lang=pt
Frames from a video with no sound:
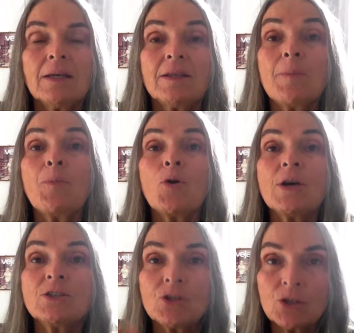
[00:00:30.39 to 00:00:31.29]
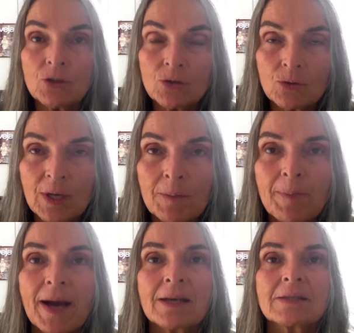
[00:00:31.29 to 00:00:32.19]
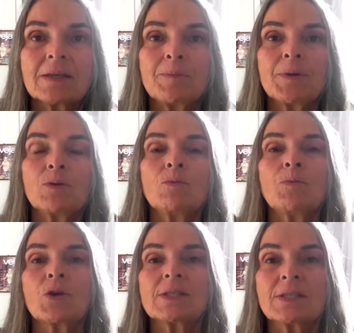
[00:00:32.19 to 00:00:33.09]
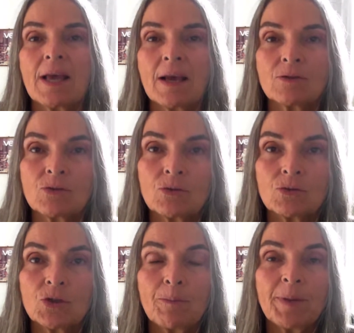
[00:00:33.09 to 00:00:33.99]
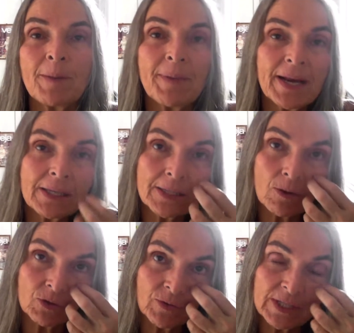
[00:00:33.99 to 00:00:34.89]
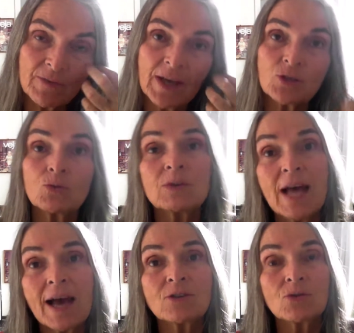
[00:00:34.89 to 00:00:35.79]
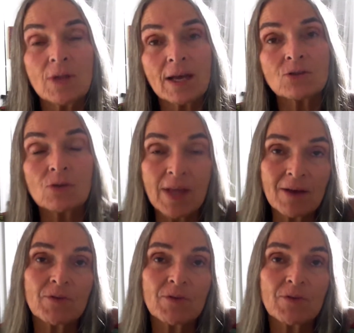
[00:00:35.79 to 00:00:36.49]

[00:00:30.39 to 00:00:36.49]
Depois disso, ele passa por um processo de preparação, onde você vai estudar, estudar, estudar,